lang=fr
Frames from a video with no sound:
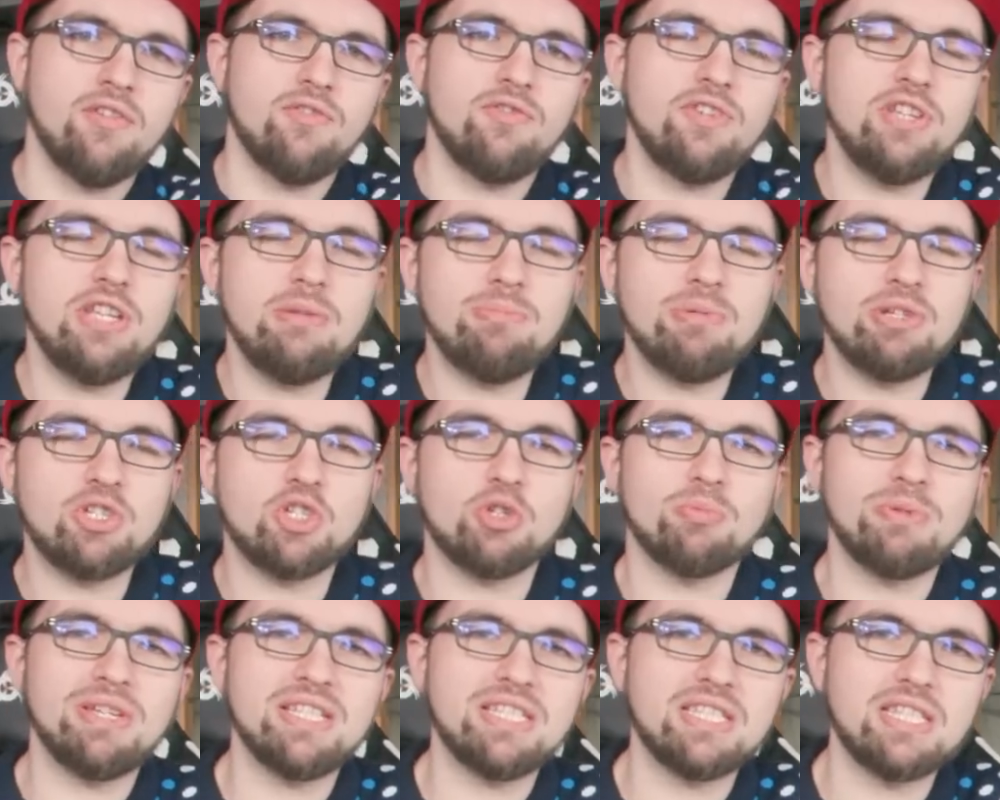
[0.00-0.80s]
Philippe
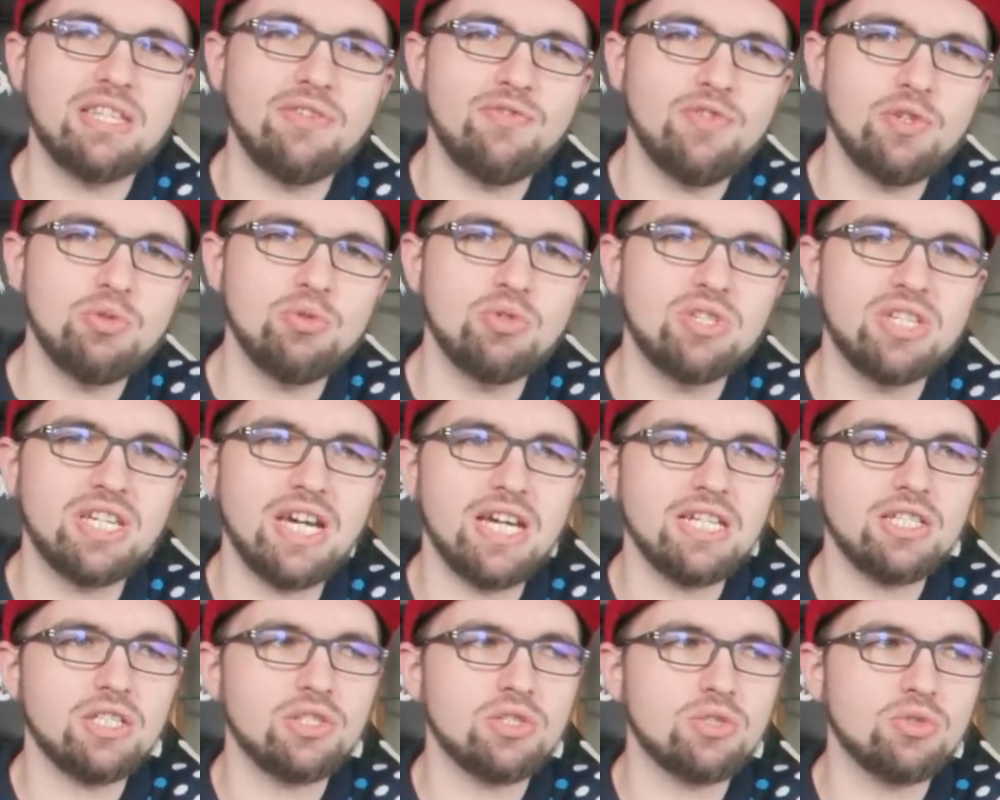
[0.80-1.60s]
Etchebest qui fait du
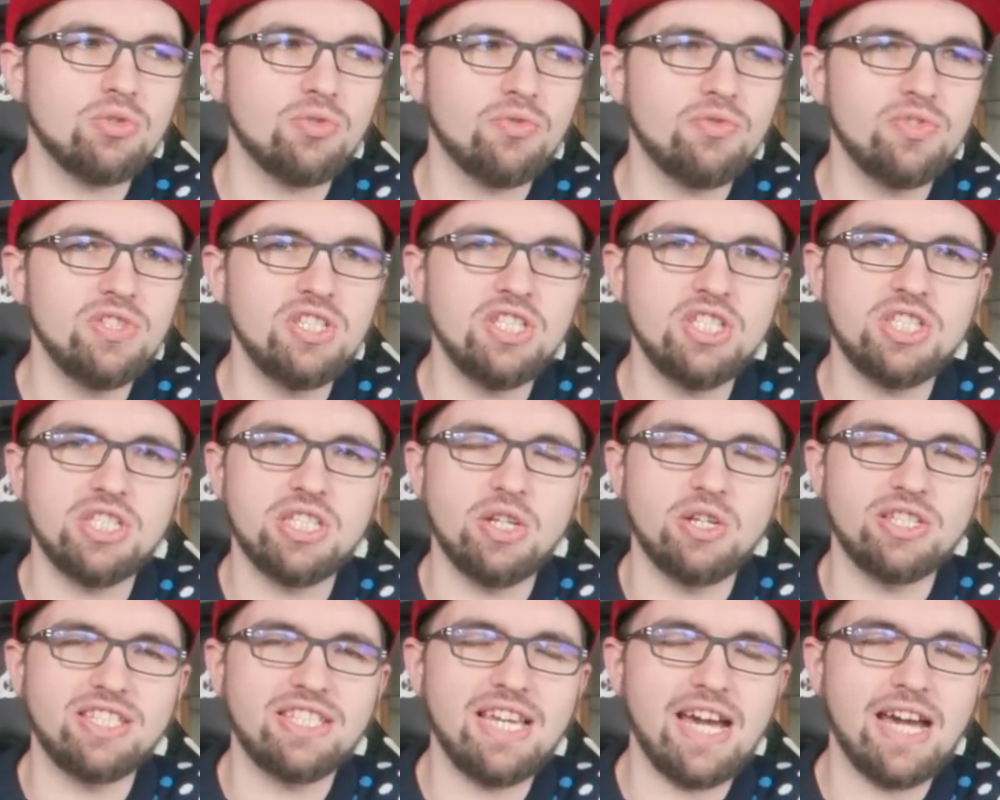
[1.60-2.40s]
catch, son finish
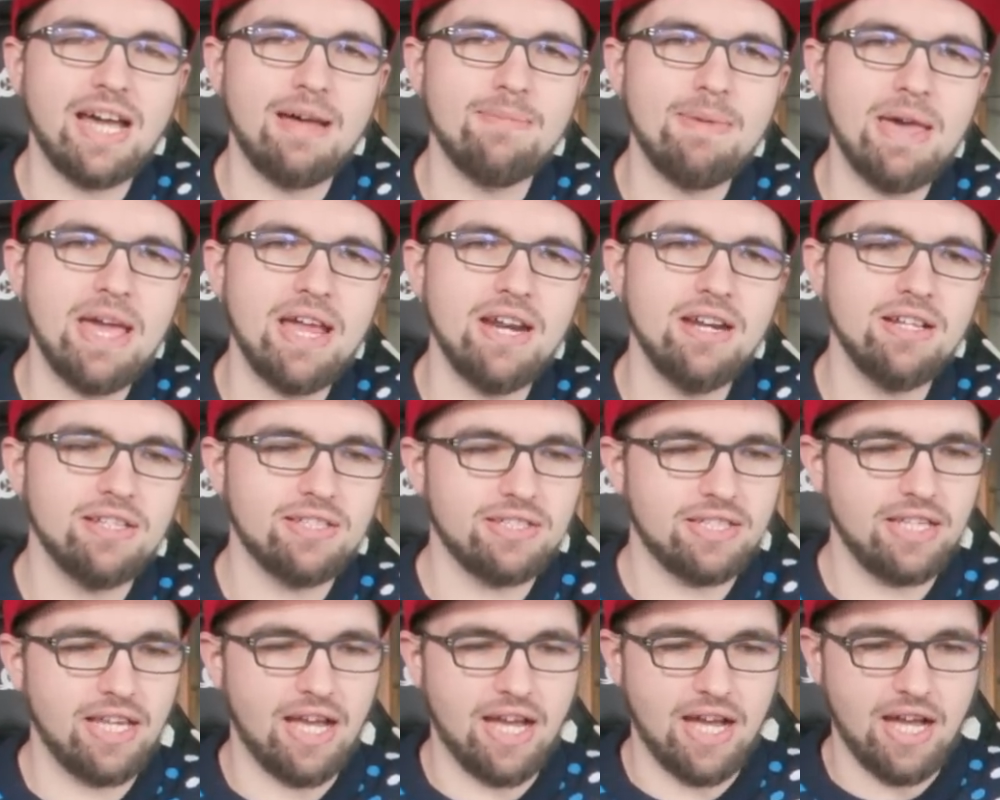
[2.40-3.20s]
c'est le caramel,
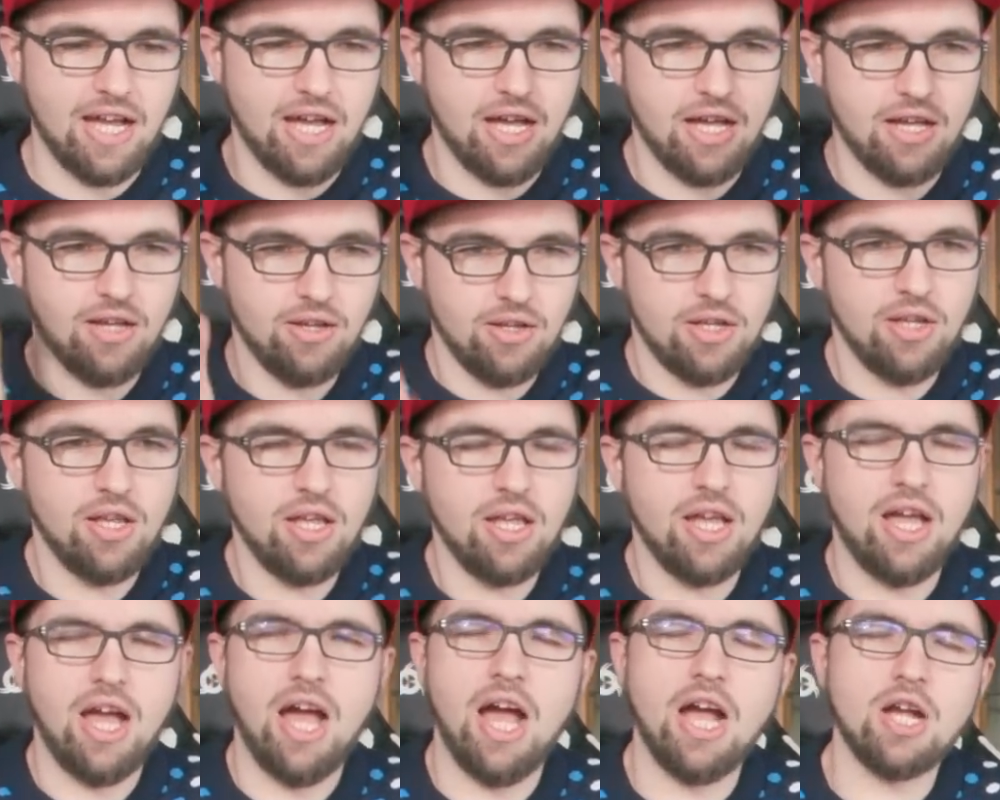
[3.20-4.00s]
c'est un
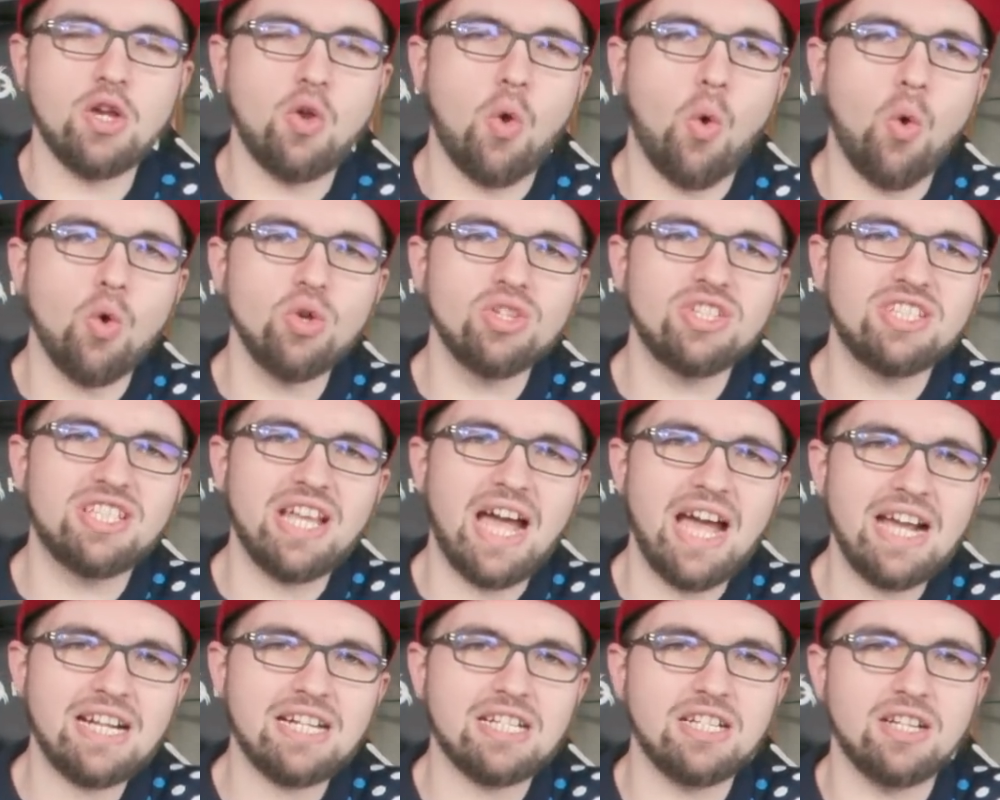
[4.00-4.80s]
un gros
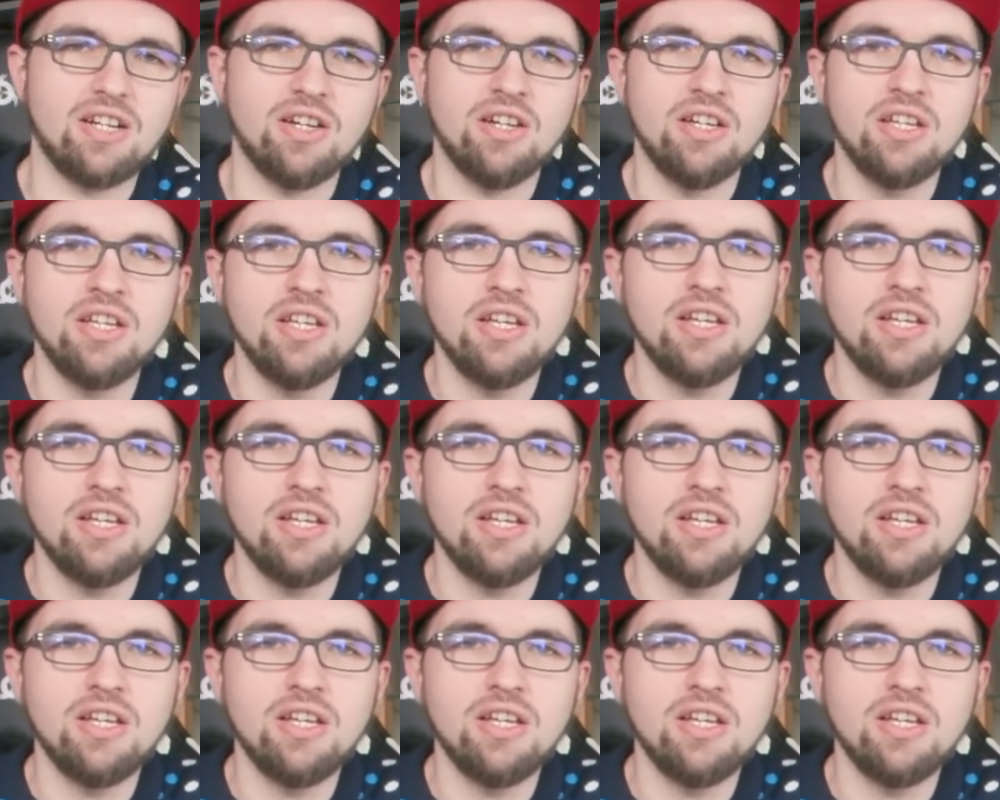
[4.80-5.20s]
tacle.